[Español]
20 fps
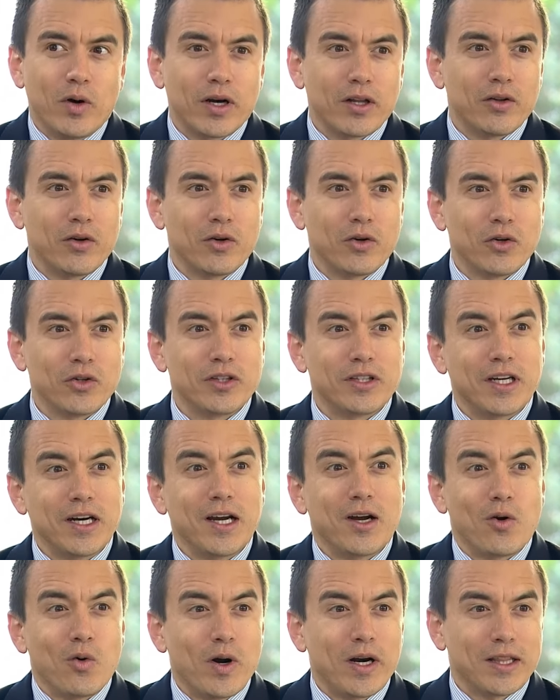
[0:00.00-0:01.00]
con tres
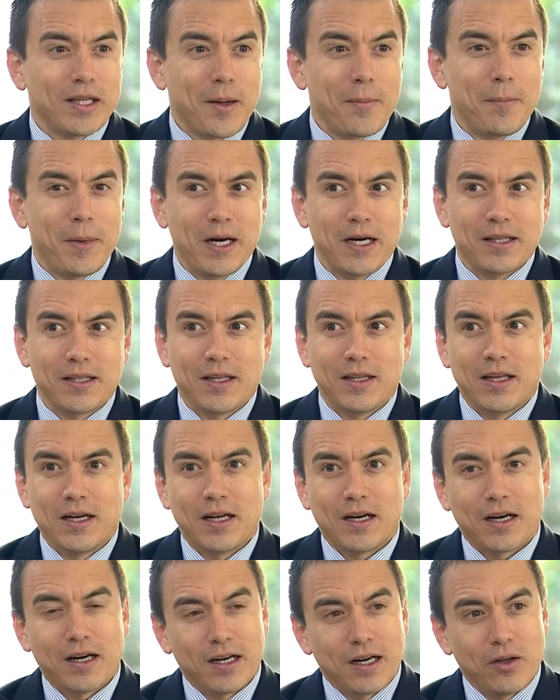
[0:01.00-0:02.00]
cuartas partes de la
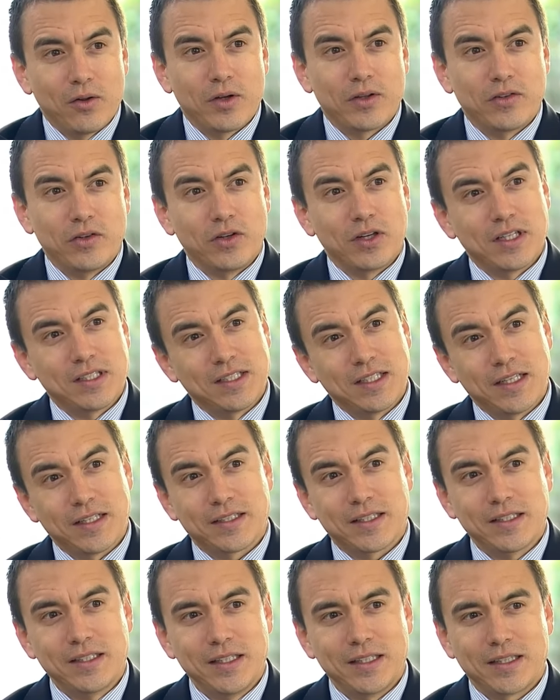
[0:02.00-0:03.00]
recaudación que se necesita.